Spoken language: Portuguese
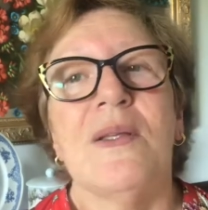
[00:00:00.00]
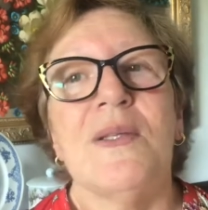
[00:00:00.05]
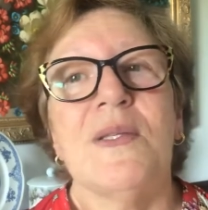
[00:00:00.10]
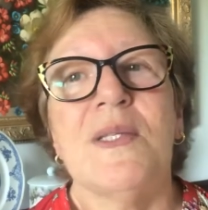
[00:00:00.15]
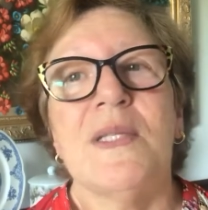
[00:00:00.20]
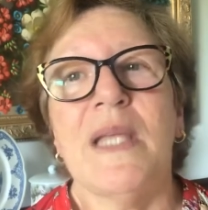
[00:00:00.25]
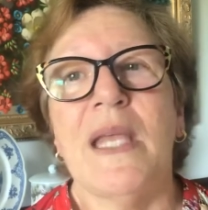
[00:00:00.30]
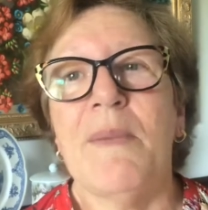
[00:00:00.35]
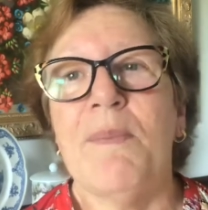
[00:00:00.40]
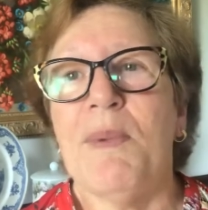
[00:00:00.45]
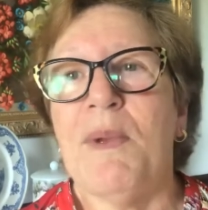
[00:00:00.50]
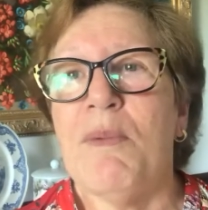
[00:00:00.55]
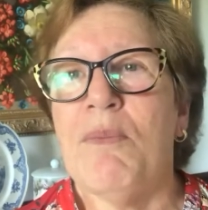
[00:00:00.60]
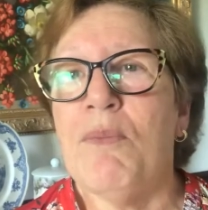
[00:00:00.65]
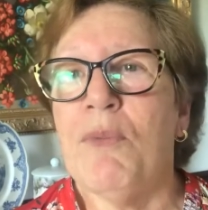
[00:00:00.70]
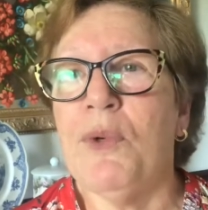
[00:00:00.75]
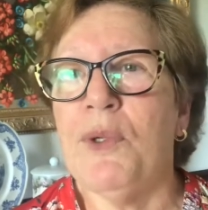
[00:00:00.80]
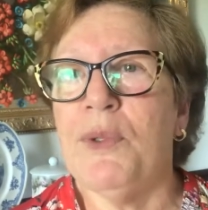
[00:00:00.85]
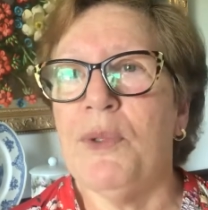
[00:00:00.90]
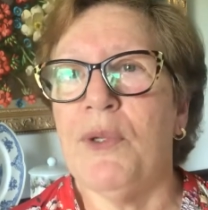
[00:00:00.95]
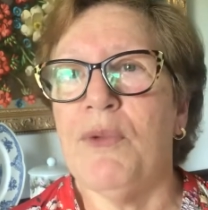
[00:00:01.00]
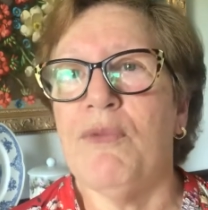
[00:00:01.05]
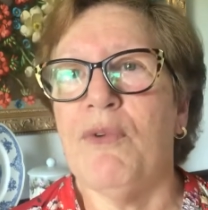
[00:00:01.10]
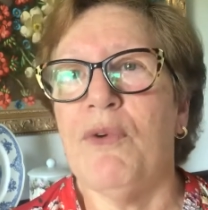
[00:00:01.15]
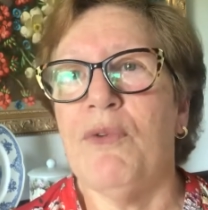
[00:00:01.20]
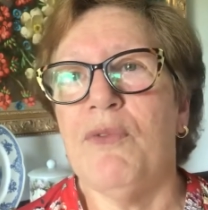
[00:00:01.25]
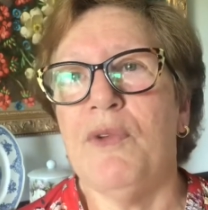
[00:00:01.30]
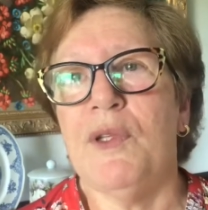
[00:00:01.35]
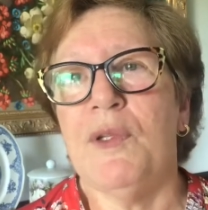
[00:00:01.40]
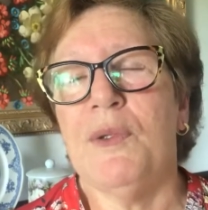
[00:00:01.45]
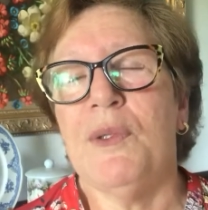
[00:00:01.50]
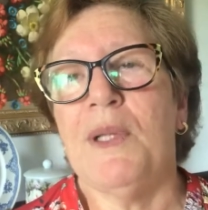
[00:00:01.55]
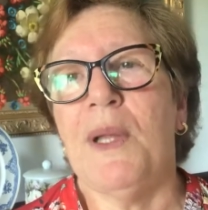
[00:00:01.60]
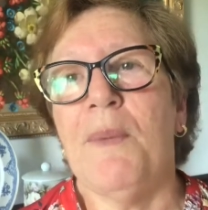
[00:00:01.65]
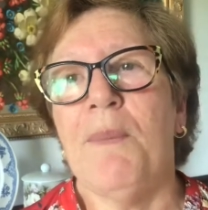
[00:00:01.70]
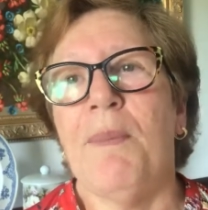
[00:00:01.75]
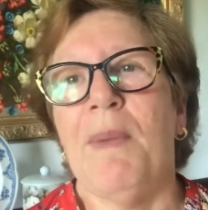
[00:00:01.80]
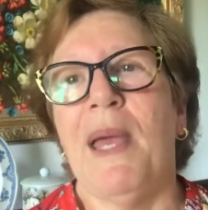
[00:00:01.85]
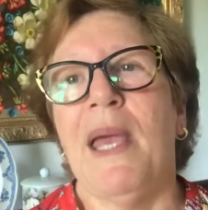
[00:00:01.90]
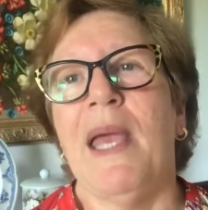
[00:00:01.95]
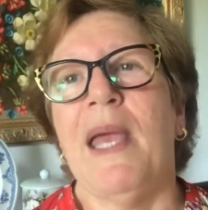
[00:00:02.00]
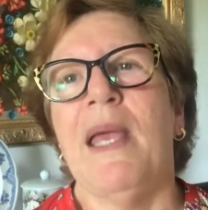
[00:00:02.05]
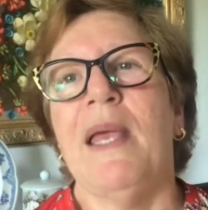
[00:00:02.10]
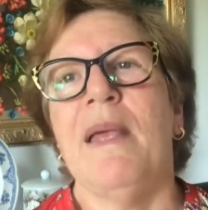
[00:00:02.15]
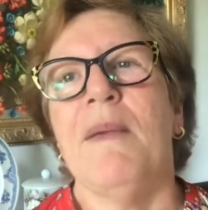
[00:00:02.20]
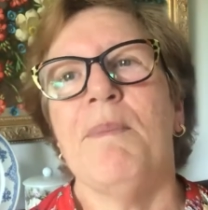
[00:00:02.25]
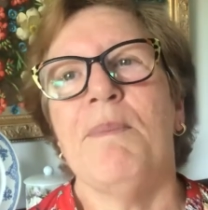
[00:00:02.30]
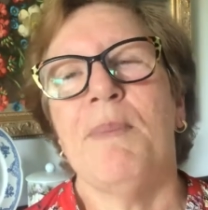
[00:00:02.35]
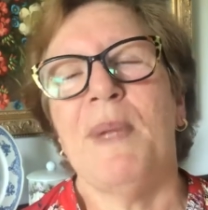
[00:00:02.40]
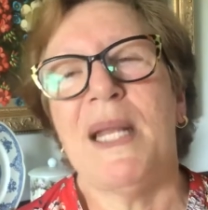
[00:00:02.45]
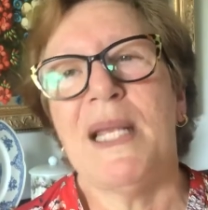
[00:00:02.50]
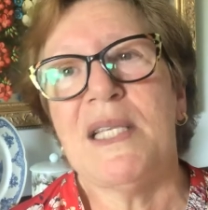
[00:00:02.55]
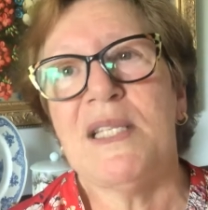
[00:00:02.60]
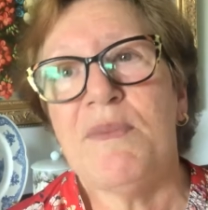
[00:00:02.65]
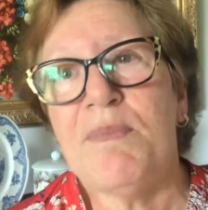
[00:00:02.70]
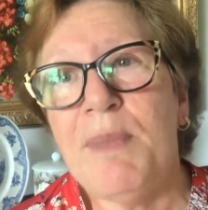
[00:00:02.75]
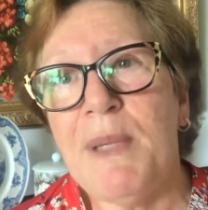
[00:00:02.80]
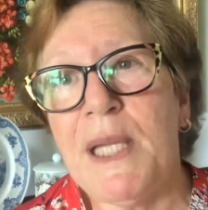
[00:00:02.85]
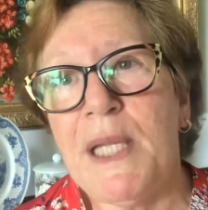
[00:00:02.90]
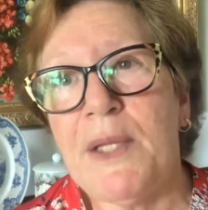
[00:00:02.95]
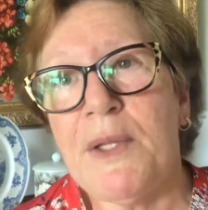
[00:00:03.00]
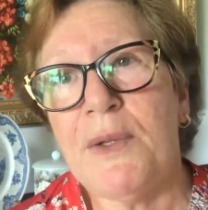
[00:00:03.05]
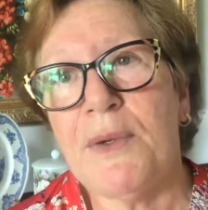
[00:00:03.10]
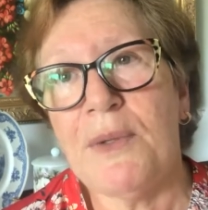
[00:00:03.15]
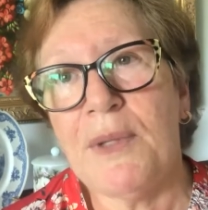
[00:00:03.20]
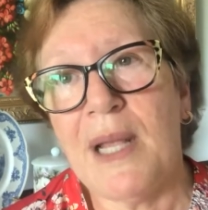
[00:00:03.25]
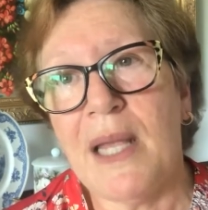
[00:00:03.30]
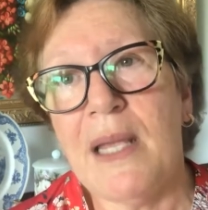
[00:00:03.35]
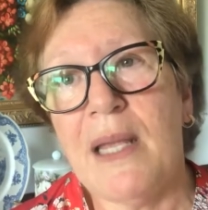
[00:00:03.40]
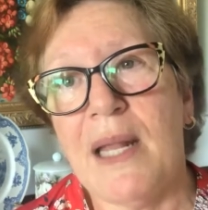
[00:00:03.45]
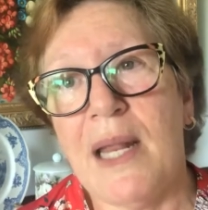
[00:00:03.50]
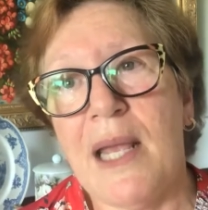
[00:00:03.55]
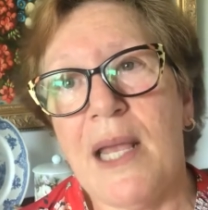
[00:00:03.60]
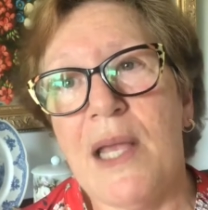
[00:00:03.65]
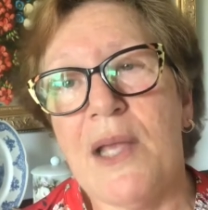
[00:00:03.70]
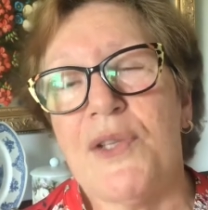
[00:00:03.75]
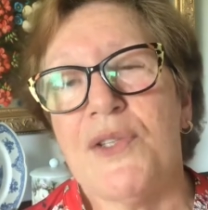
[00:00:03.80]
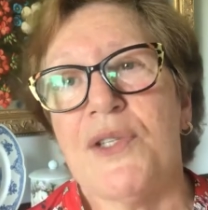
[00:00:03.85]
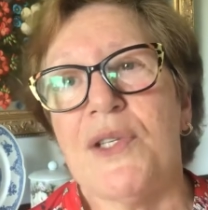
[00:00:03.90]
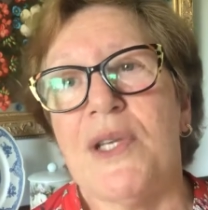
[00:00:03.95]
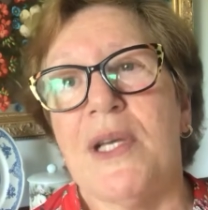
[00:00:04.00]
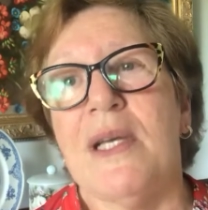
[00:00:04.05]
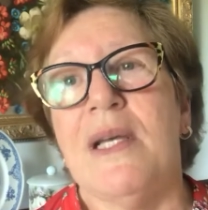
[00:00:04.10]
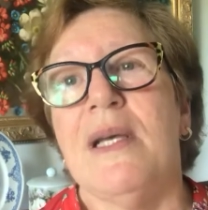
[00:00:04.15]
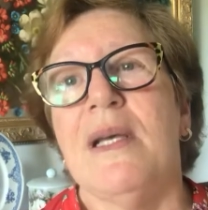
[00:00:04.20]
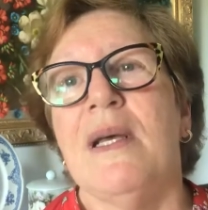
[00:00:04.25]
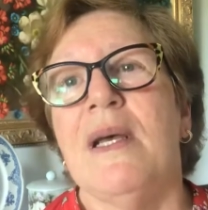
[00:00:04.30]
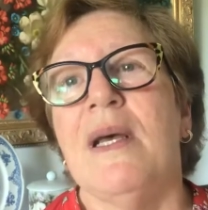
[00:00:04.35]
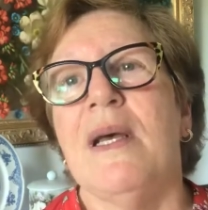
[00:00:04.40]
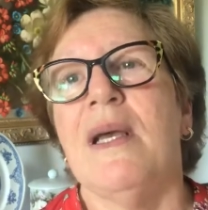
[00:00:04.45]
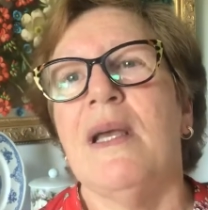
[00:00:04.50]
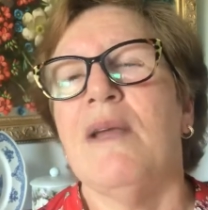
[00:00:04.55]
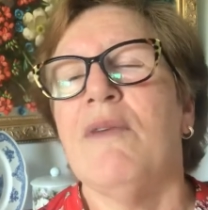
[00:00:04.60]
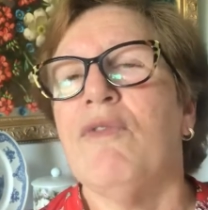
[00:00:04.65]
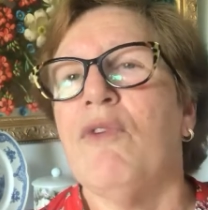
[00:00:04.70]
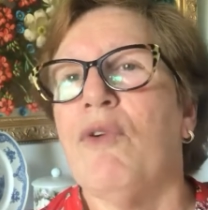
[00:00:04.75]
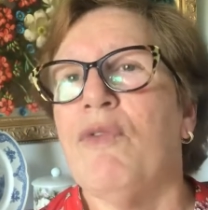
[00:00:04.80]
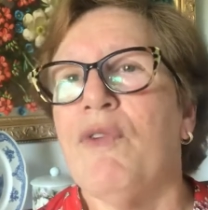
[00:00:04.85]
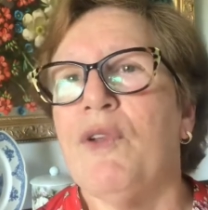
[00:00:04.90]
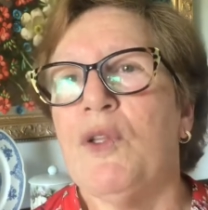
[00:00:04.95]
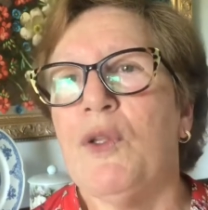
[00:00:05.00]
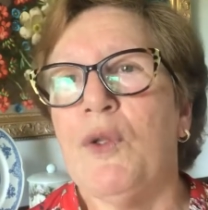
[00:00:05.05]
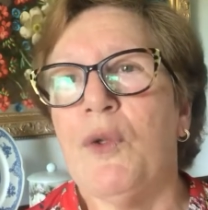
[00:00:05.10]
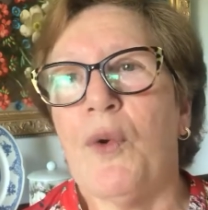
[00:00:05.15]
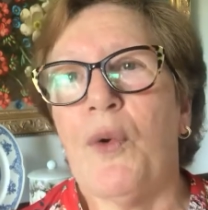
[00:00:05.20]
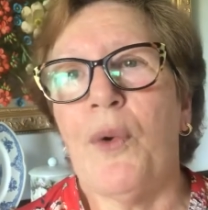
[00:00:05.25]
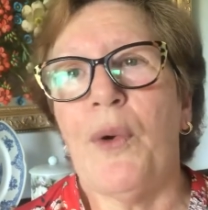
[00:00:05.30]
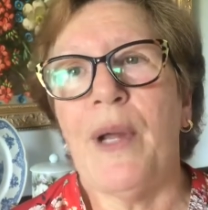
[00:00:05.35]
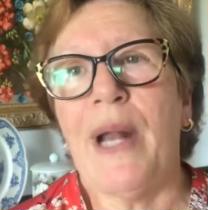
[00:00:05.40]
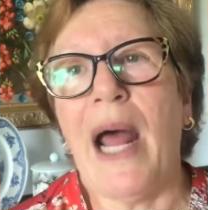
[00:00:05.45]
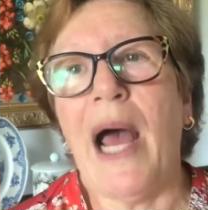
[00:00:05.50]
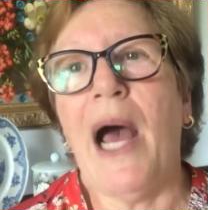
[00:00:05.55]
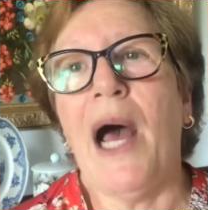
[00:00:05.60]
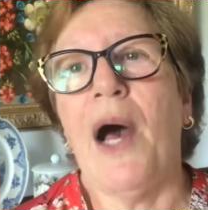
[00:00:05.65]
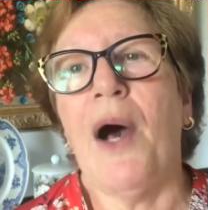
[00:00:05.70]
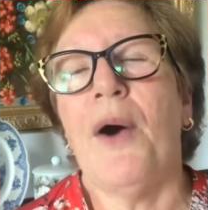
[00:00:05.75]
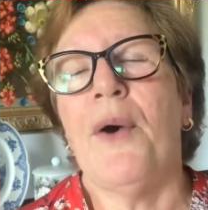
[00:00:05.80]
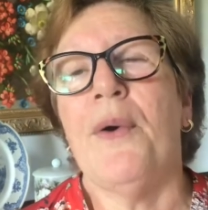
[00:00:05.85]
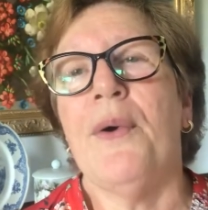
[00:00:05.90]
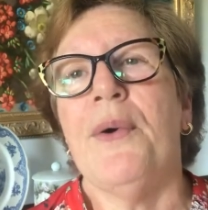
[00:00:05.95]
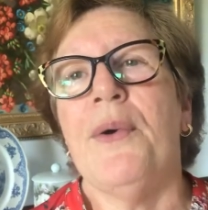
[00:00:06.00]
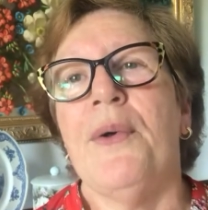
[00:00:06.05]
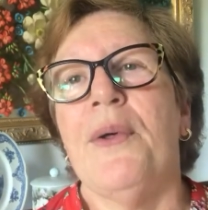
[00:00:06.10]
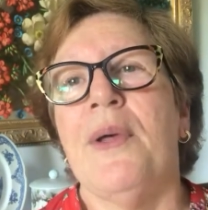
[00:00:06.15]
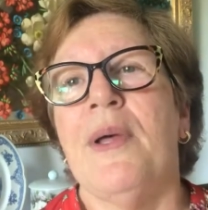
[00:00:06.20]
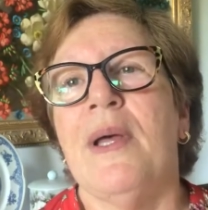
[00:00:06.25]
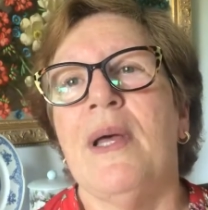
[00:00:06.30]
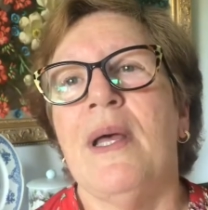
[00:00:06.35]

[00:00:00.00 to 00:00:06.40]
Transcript: sempre muito envolvido também, presbítero da igreja, envolvido no coral.